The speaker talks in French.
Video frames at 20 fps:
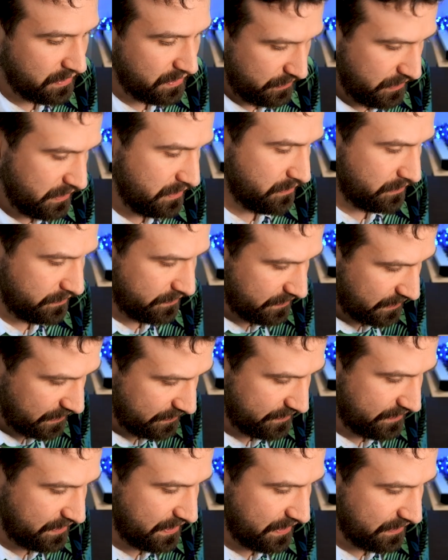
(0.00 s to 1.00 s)
Et oui donc
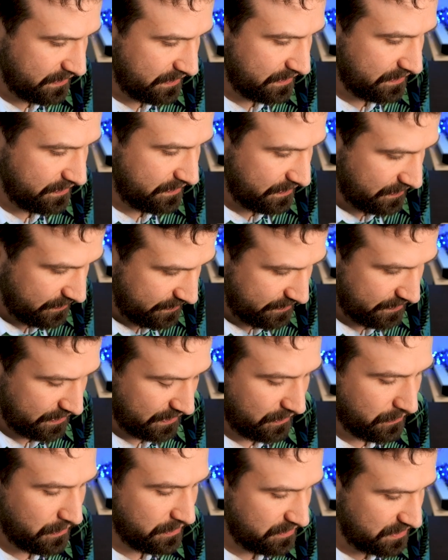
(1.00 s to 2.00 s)
CS4,
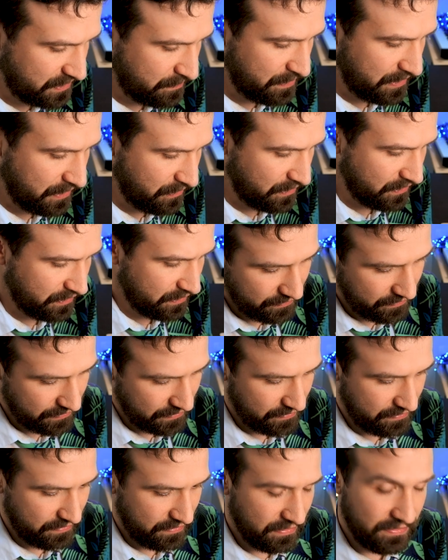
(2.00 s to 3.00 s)
CS5 ouais j'étais pas loin,
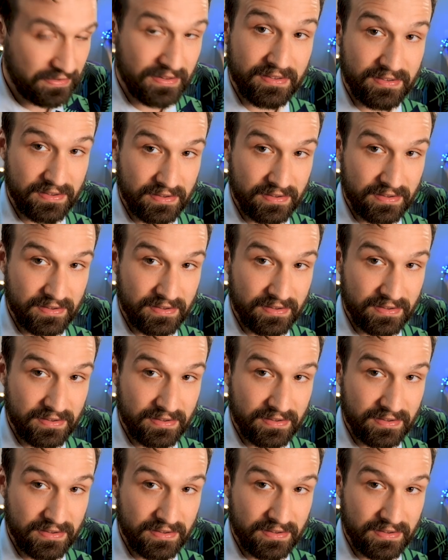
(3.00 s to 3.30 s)
CS6